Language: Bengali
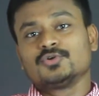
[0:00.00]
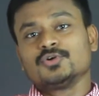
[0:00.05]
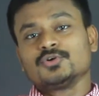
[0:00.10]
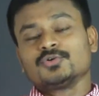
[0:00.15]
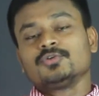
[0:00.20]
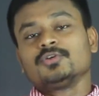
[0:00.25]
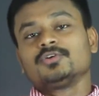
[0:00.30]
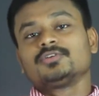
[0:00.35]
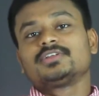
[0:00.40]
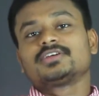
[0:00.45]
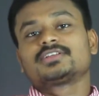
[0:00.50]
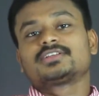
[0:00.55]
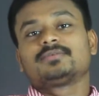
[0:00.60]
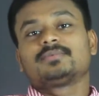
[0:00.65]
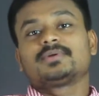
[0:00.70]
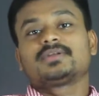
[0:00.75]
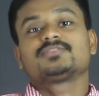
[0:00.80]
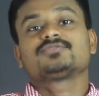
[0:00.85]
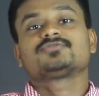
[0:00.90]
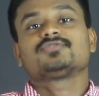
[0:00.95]
ওইগুলো দেখতে
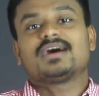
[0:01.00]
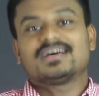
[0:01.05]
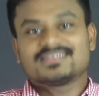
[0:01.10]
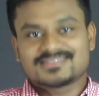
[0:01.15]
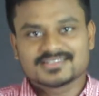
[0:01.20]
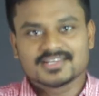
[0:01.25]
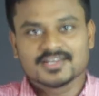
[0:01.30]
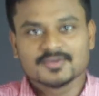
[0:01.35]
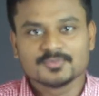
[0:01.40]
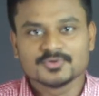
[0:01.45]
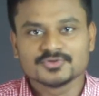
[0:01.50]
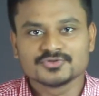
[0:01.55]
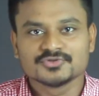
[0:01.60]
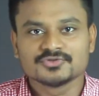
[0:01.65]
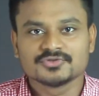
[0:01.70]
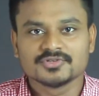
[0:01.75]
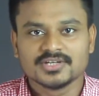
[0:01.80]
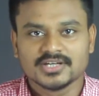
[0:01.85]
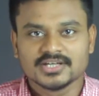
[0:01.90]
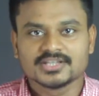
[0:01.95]
পারেন সো আজকে এই
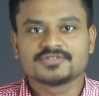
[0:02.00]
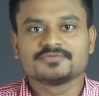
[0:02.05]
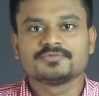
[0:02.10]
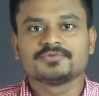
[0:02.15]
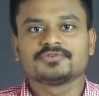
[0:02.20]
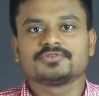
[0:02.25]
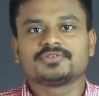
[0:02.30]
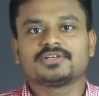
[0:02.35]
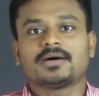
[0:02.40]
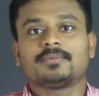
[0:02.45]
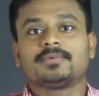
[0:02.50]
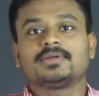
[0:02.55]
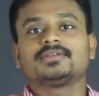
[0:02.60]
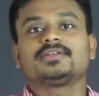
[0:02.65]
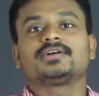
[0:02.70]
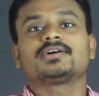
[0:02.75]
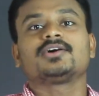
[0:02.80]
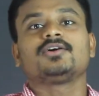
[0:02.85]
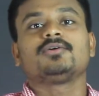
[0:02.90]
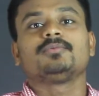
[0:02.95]
পর্যন্ত নেক্সট ভিডিওতে আবার
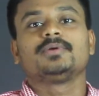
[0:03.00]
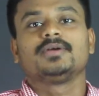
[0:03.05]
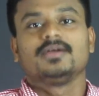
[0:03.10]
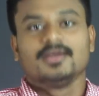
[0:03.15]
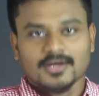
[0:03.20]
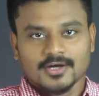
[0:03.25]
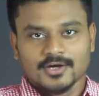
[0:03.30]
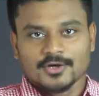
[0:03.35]
দেখা হবে